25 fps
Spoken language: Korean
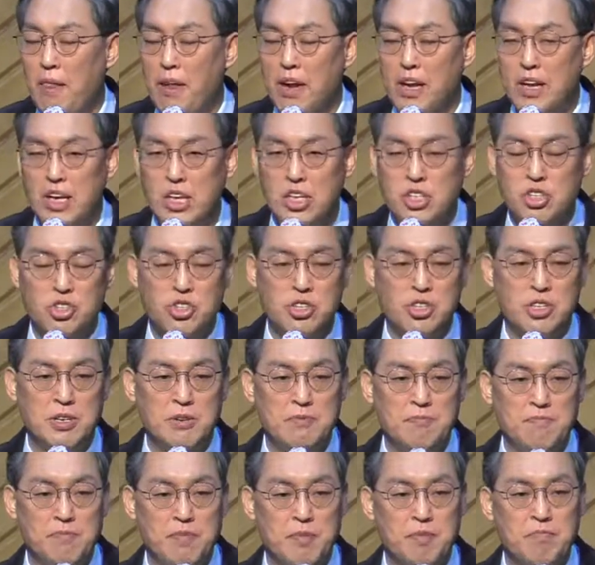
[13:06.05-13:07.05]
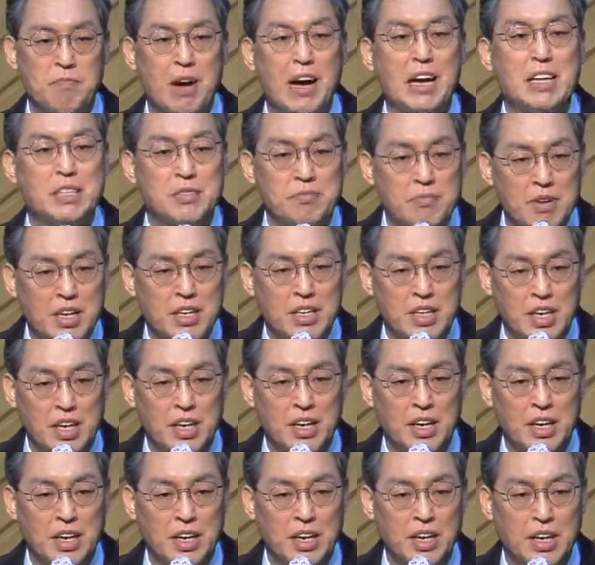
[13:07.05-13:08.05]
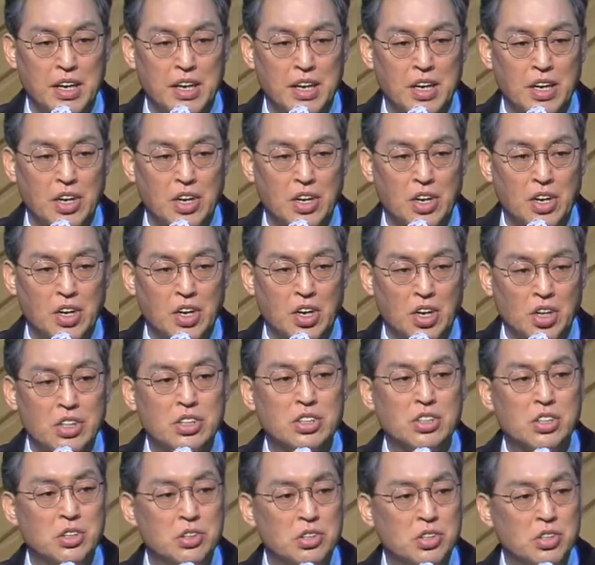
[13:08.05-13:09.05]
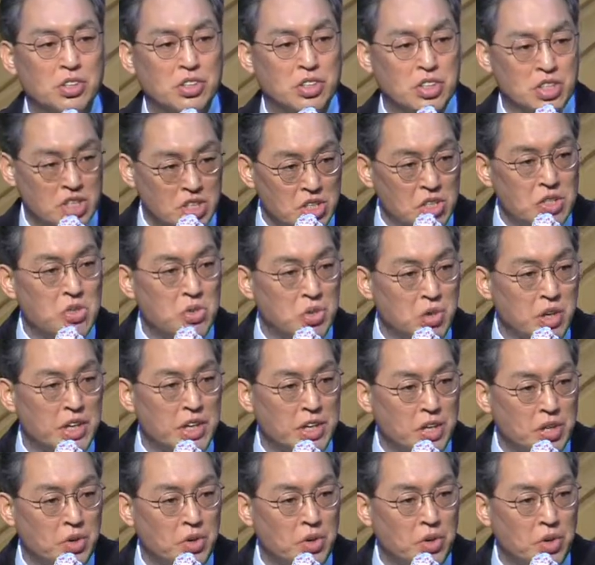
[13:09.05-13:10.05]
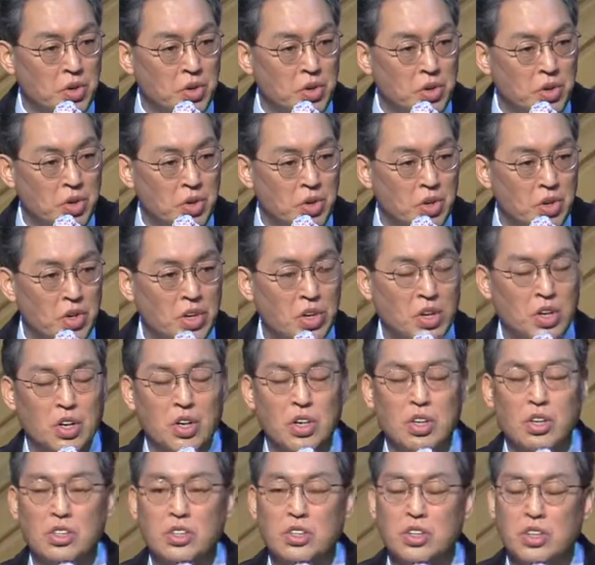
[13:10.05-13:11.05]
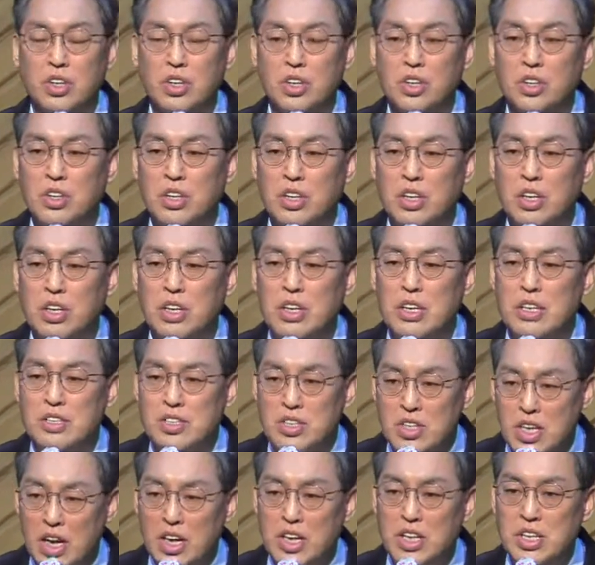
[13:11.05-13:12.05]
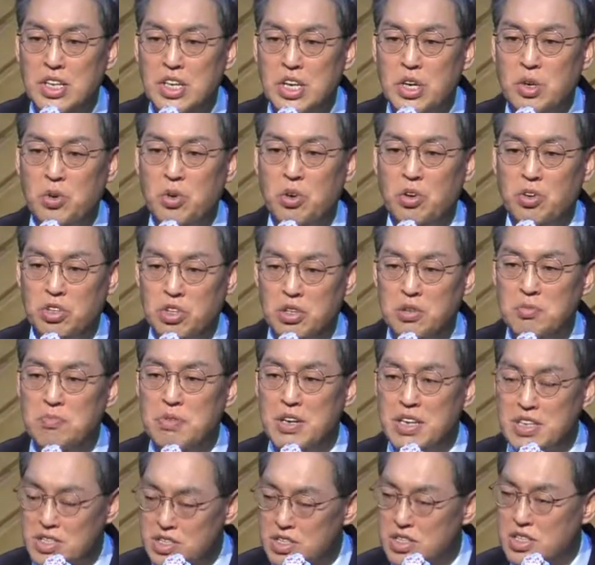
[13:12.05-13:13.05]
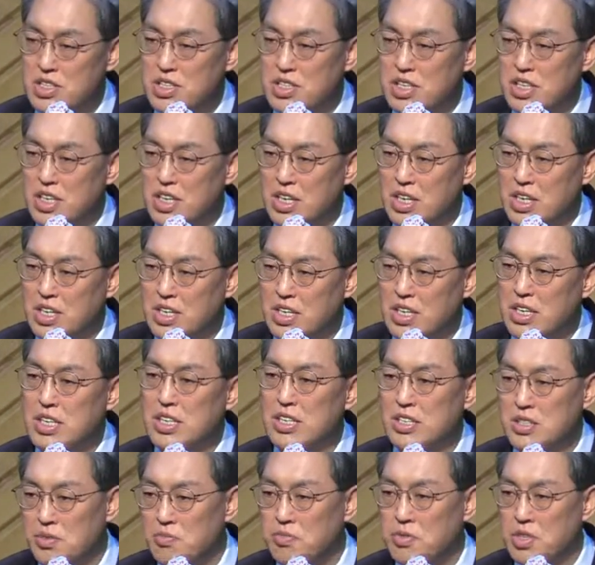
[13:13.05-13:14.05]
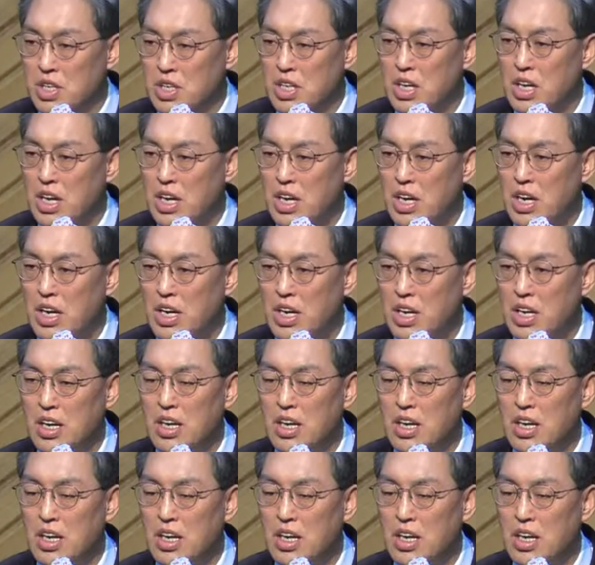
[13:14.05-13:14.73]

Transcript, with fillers: 예수님 마지막 날에 어떤 징조가 있고 어떤 사인이 있고 어떤 메시지가 있겠습니까?